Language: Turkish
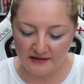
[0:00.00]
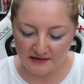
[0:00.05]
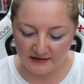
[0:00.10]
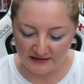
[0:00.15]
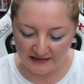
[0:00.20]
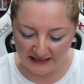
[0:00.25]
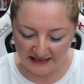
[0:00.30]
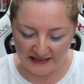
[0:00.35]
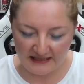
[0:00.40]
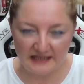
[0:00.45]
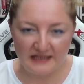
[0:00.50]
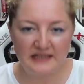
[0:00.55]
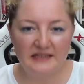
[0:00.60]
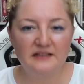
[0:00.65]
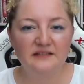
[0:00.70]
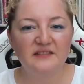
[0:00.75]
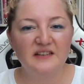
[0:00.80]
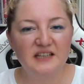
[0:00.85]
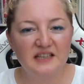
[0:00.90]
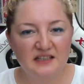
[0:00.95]

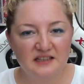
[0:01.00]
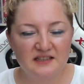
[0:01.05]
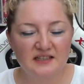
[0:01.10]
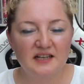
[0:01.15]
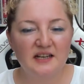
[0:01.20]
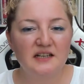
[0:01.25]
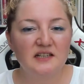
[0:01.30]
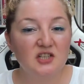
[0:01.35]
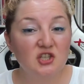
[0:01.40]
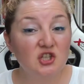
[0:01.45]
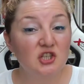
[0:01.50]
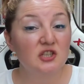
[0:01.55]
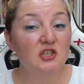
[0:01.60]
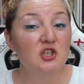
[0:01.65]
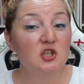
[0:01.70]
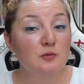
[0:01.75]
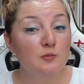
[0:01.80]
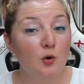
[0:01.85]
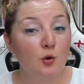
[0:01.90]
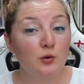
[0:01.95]
gerekli ve yeterli
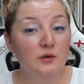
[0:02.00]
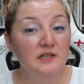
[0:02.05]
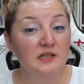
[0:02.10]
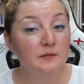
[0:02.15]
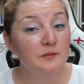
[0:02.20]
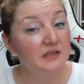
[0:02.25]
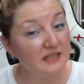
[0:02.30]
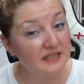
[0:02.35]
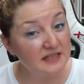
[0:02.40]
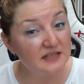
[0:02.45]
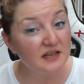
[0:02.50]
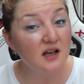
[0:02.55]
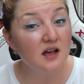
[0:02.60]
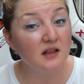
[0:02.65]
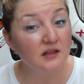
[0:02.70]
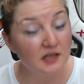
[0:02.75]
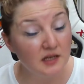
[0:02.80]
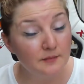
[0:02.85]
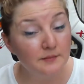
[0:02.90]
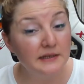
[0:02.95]
çalışma ortamını
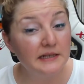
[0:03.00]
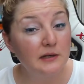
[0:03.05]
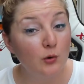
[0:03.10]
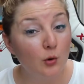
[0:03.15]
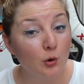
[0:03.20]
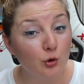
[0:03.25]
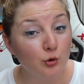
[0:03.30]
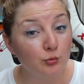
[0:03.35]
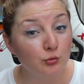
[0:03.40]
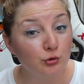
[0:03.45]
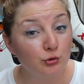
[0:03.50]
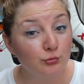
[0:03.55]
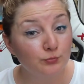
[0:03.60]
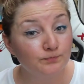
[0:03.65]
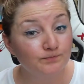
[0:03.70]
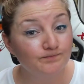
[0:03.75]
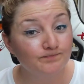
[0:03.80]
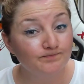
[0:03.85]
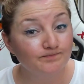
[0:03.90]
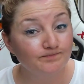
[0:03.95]
sağlayabiliyor mu?
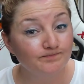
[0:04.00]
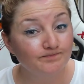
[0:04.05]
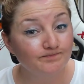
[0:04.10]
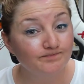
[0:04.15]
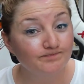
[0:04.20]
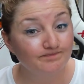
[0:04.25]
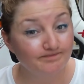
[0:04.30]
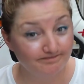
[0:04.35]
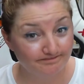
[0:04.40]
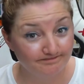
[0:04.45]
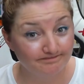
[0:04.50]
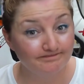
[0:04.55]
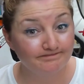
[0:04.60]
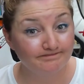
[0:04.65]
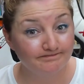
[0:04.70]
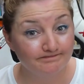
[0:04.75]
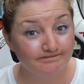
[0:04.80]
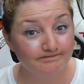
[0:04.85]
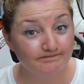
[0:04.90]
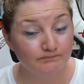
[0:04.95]

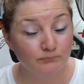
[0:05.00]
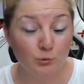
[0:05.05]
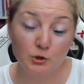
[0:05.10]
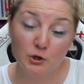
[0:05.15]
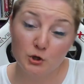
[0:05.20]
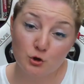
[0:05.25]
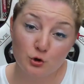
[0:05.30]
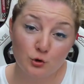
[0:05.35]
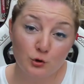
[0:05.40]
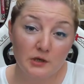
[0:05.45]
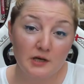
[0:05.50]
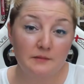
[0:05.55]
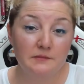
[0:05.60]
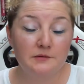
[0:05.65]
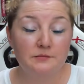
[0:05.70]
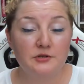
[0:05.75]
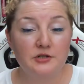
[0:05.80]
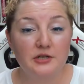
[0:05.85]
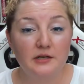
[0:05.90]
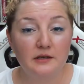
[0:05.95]
Bu da çok
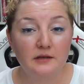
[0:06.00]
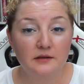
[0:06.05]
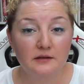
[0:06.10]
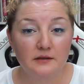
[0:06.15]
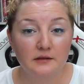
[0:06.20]
önemli bir şey.